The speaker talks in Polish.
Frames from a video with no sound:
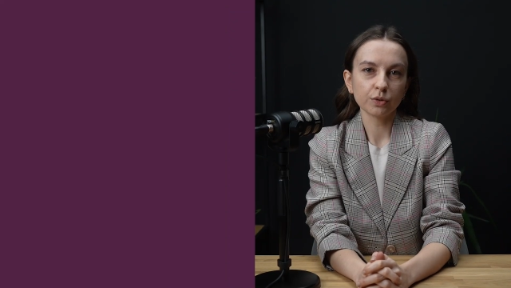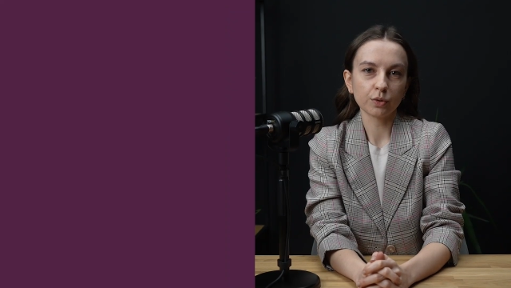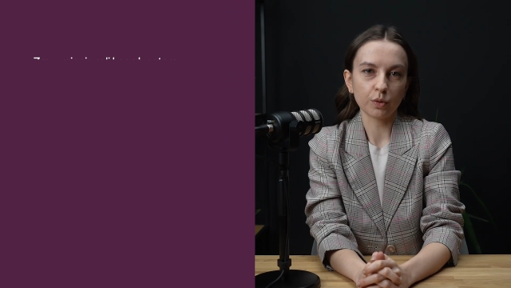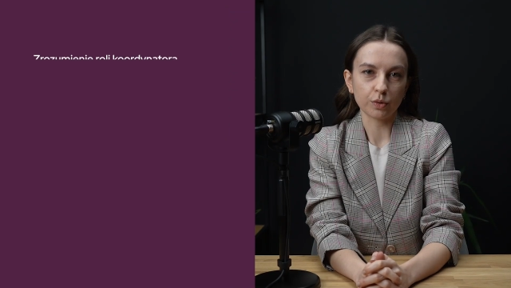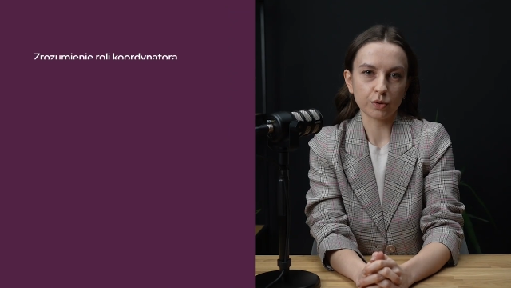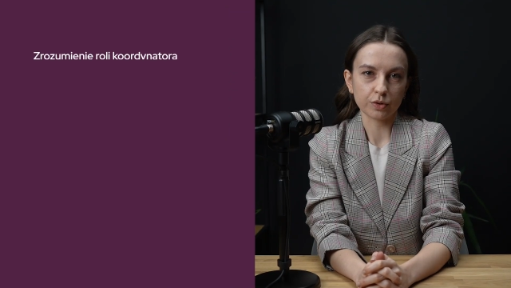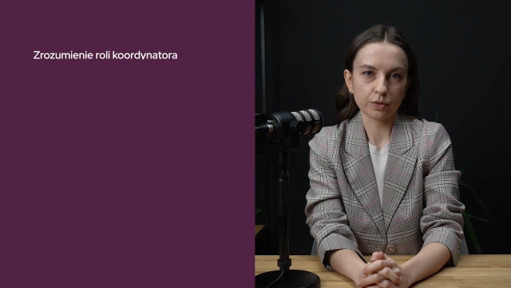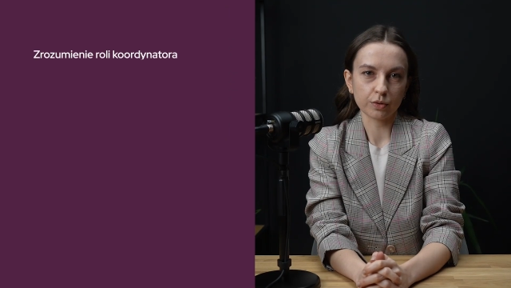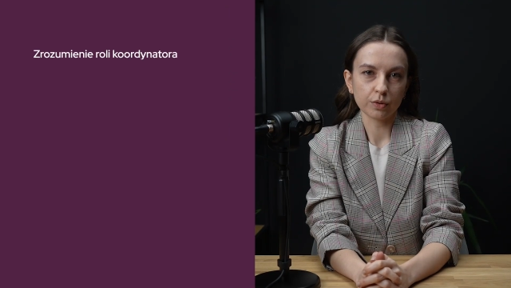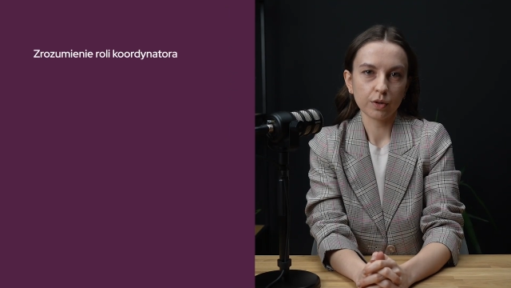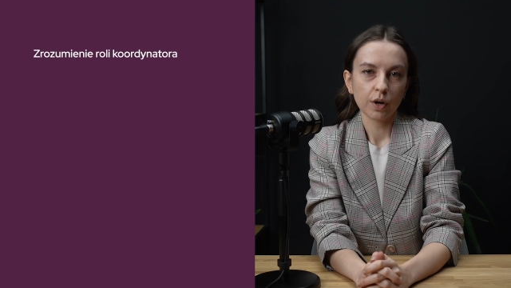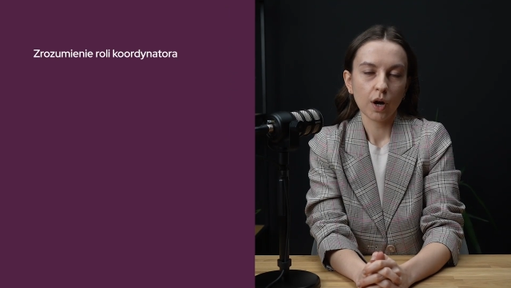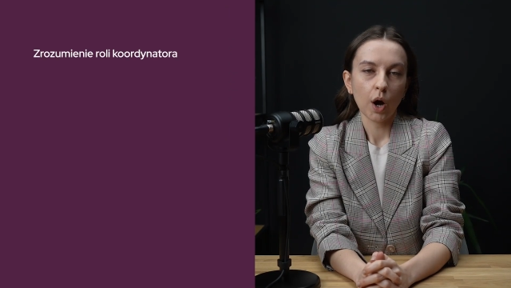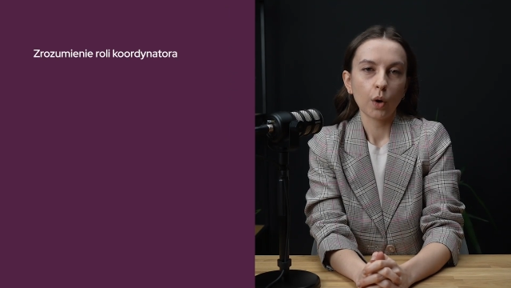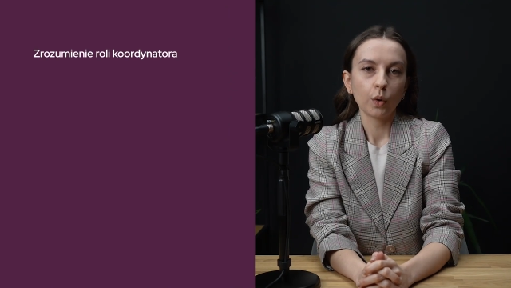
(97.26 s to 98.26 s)
kursu
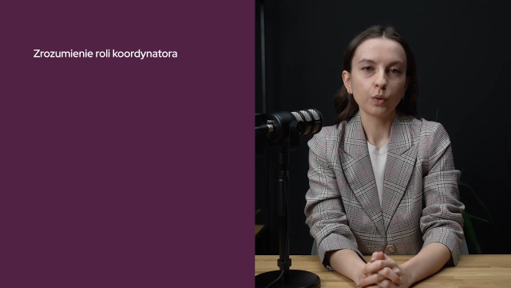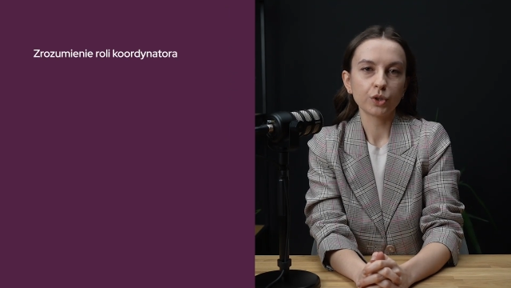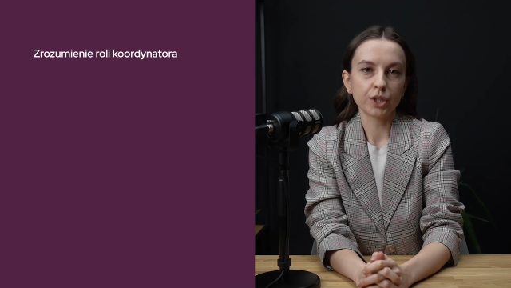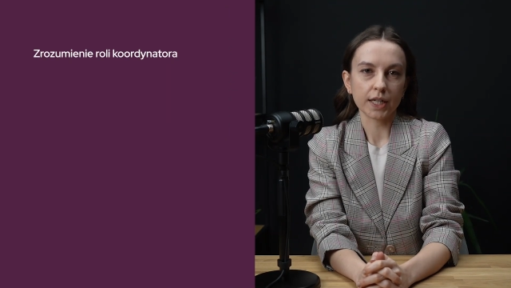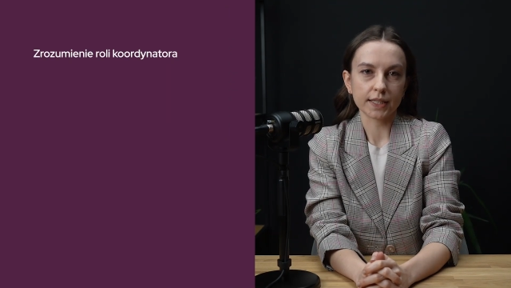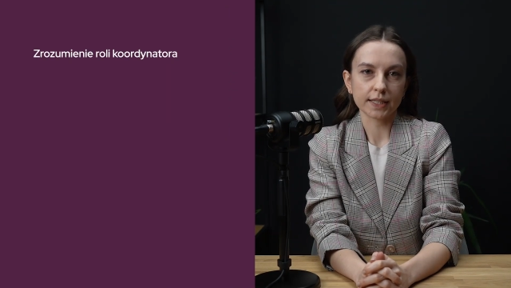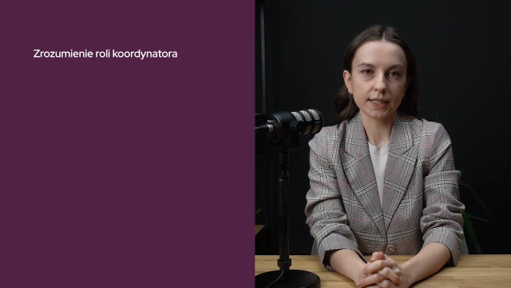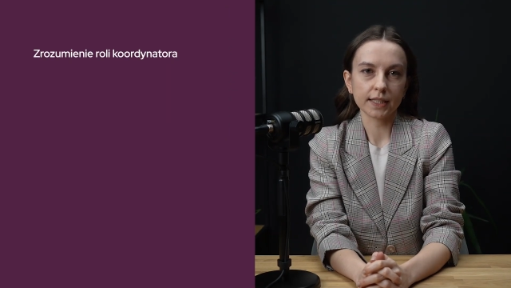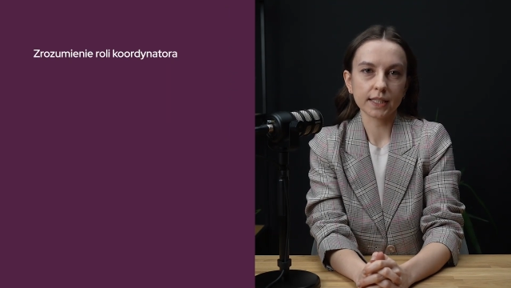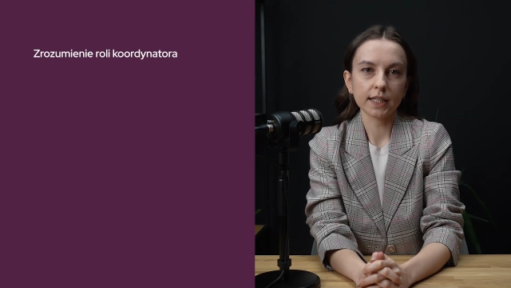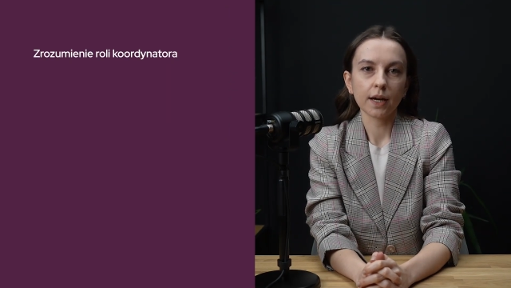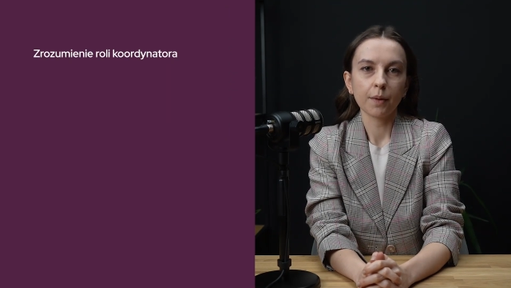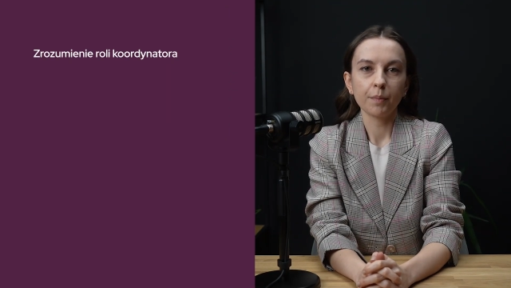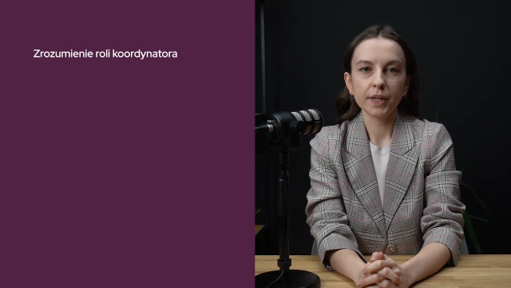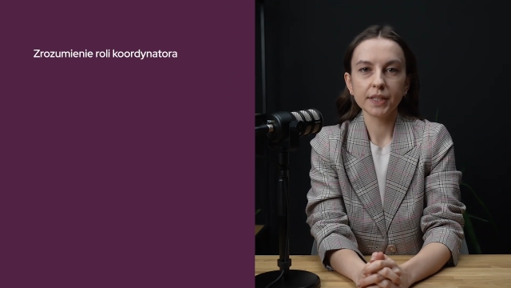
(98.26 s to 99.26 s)
uczestnik
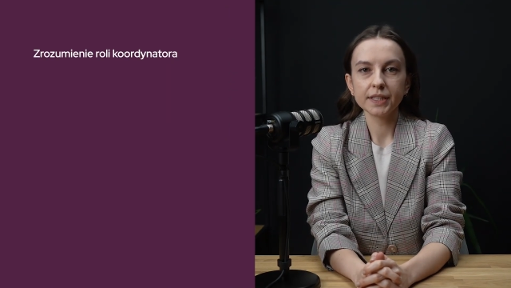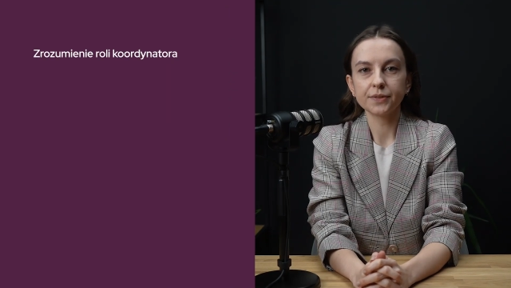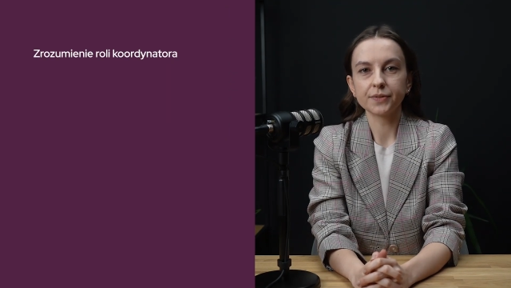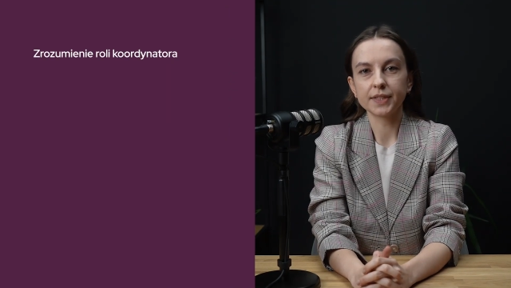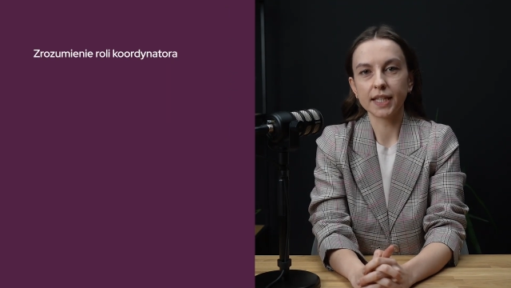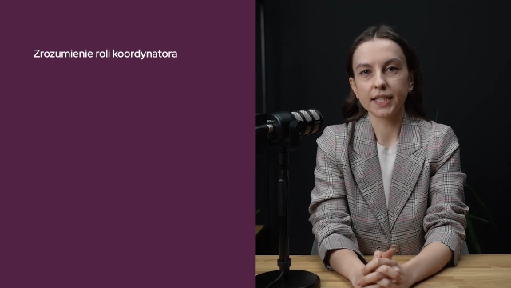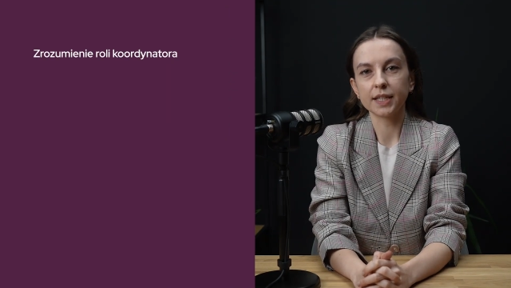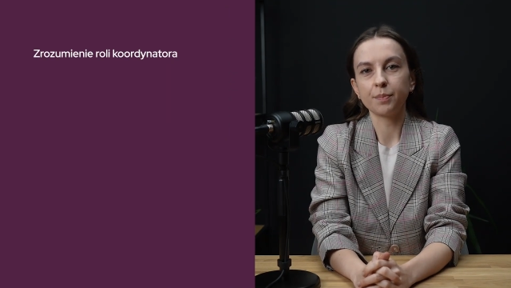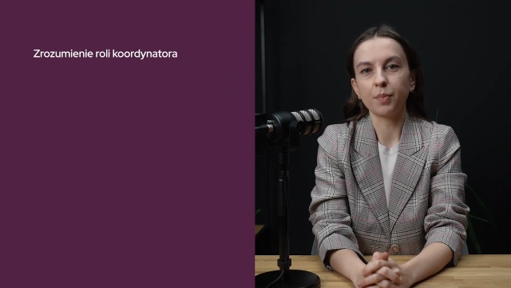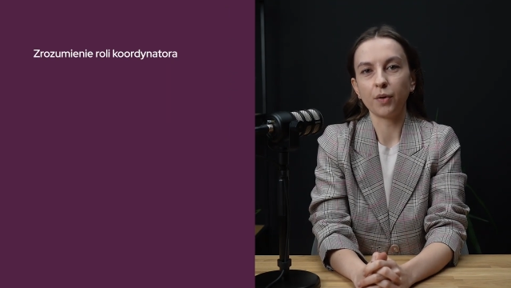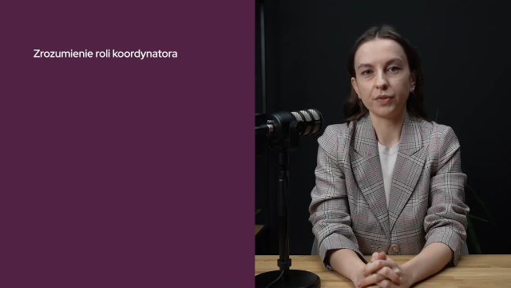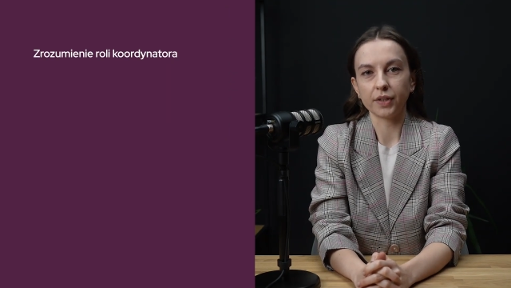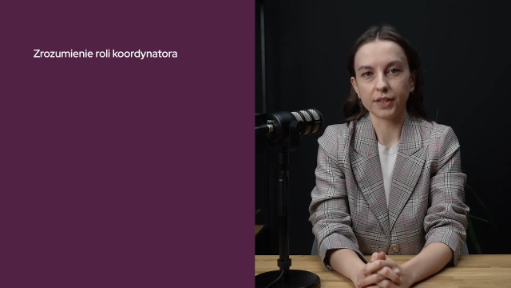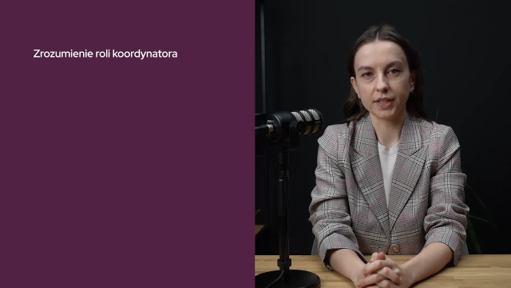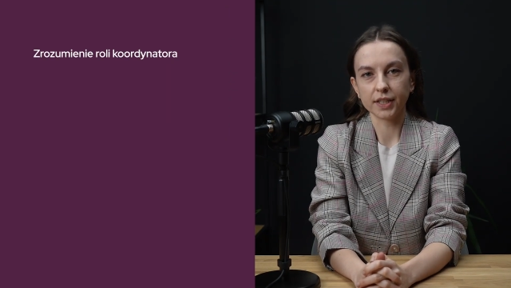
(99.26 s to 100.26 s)
będzie w stanie
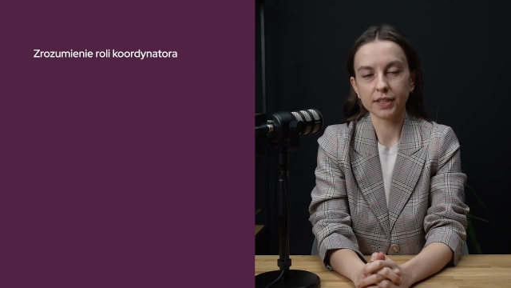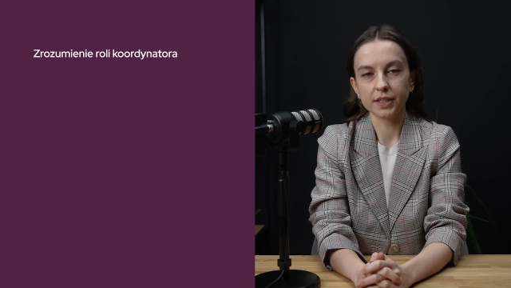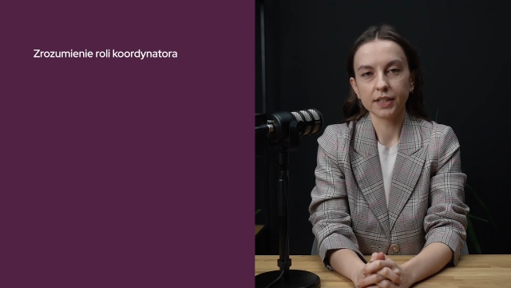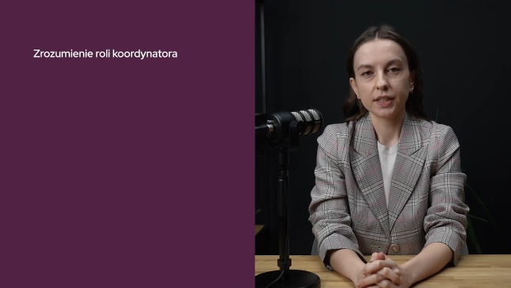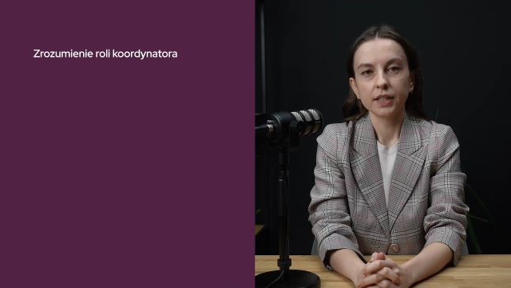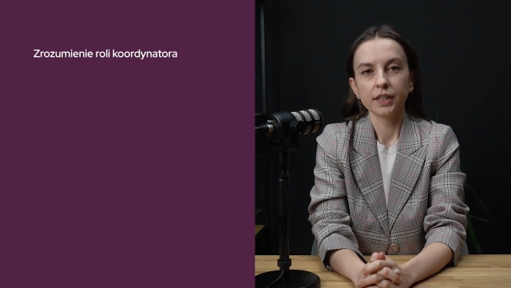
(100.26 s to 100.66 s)
powiedzieć,